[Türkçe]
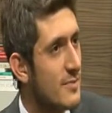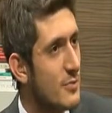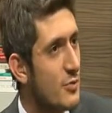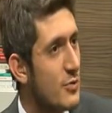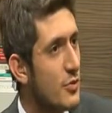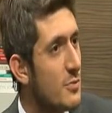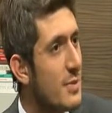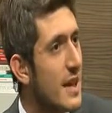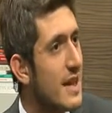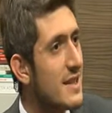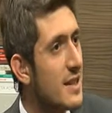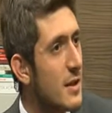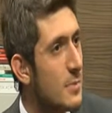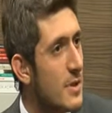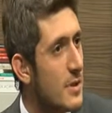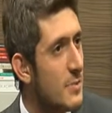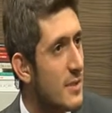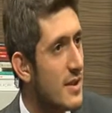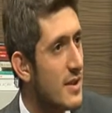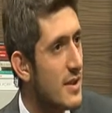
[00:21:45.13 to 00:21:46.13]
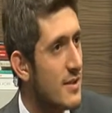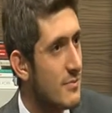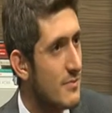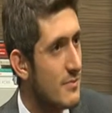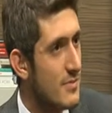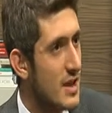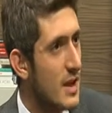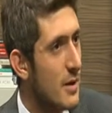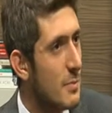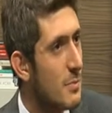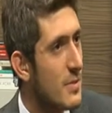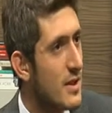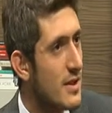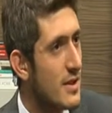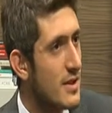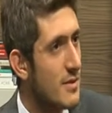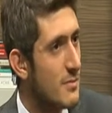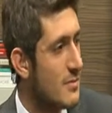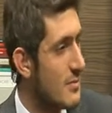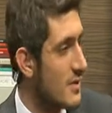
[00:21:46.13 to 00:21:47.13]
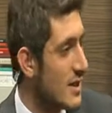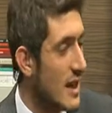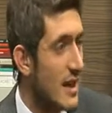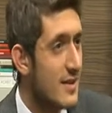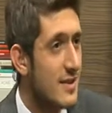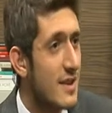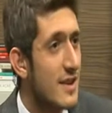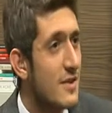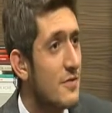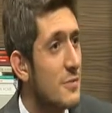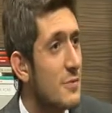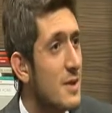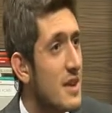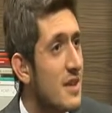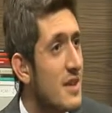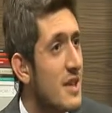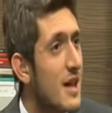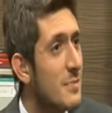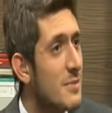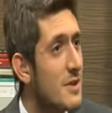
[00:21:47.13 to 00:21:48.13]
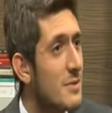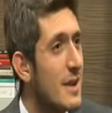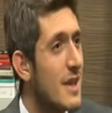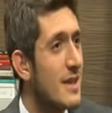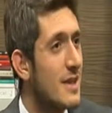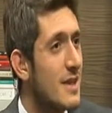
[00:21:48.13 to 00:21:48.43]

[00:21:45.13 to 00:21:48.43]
Bunu ben yapabilirim, yapmalıyım. Zaten Yan tarafındaki yaptı ben